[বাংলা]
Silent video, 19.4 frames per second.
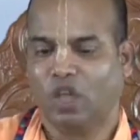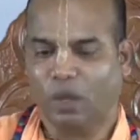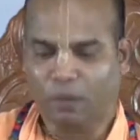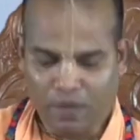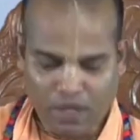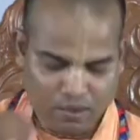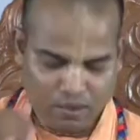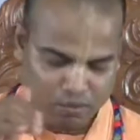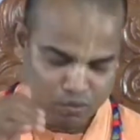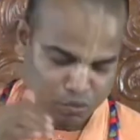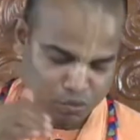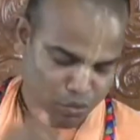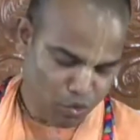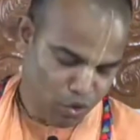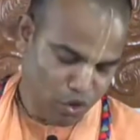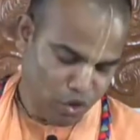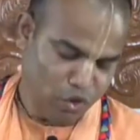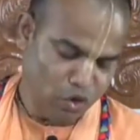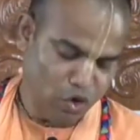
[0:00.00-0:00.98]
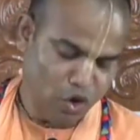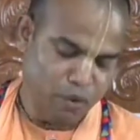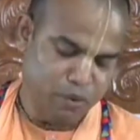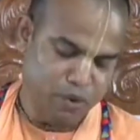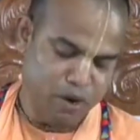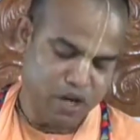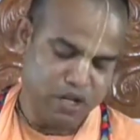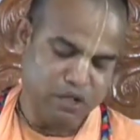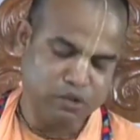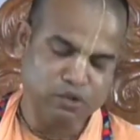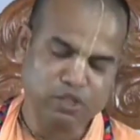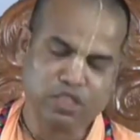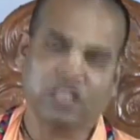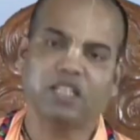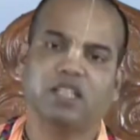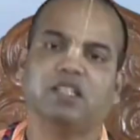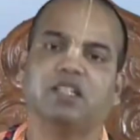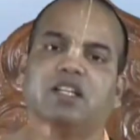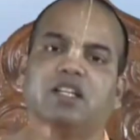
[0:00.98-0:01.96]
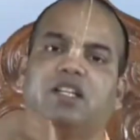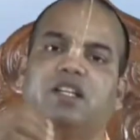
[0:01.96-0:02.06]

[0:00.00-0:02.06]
তবে মূল লোভ হওয়া উচিত